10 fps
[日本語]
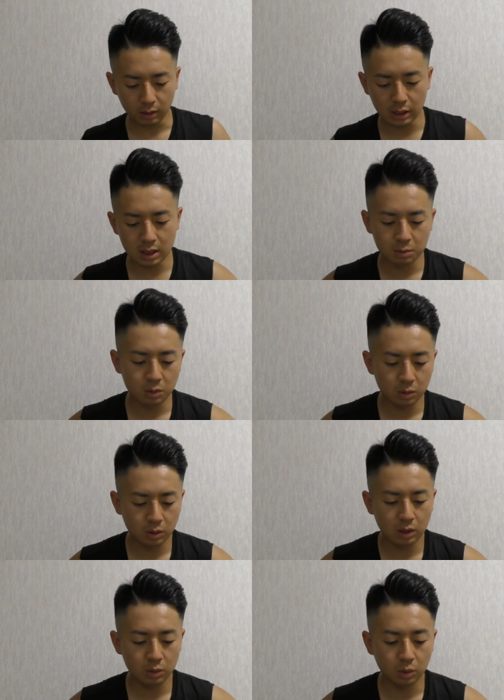質問
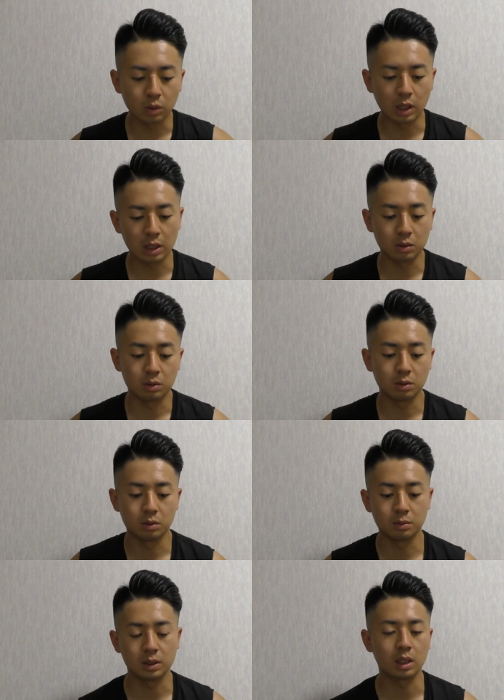をあ
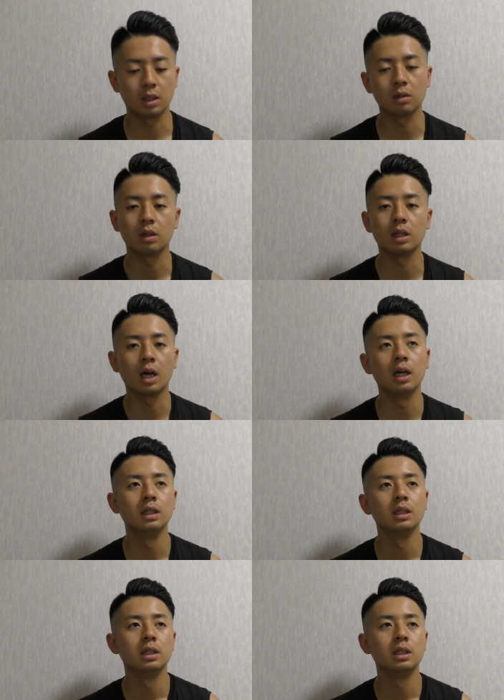のぶつけてくれた